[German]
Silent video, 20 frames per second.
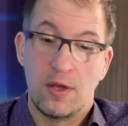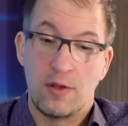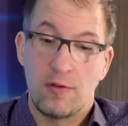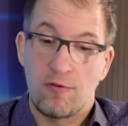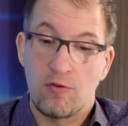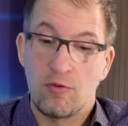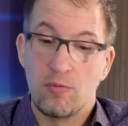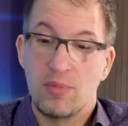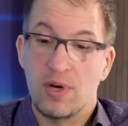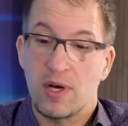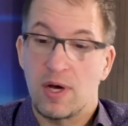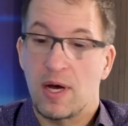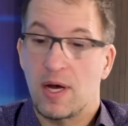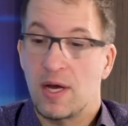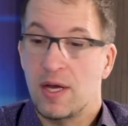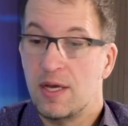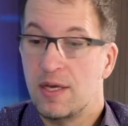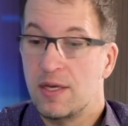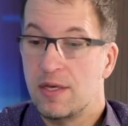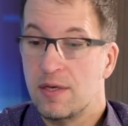zum
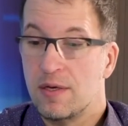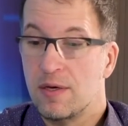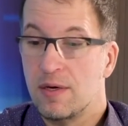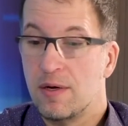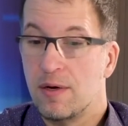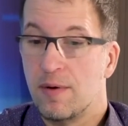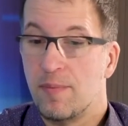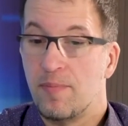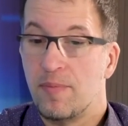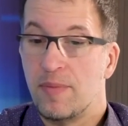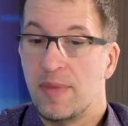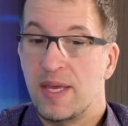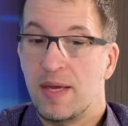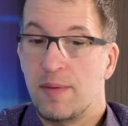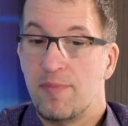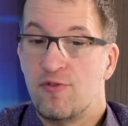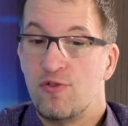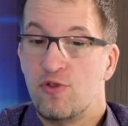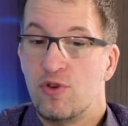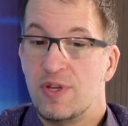Bereich ähm,
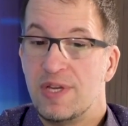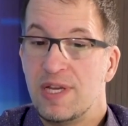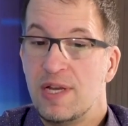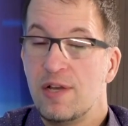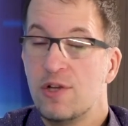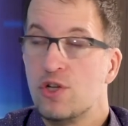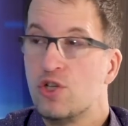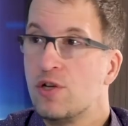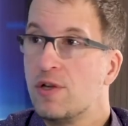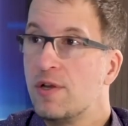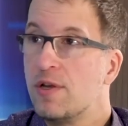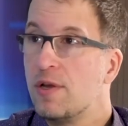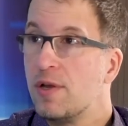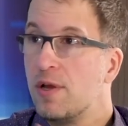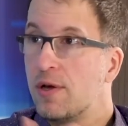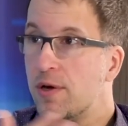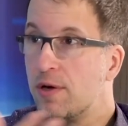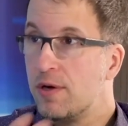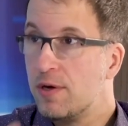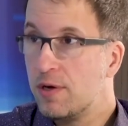der
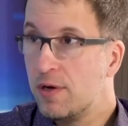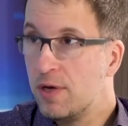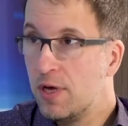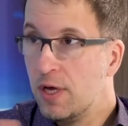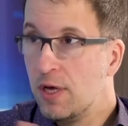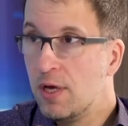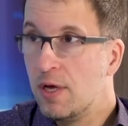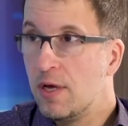psychedelischen äh,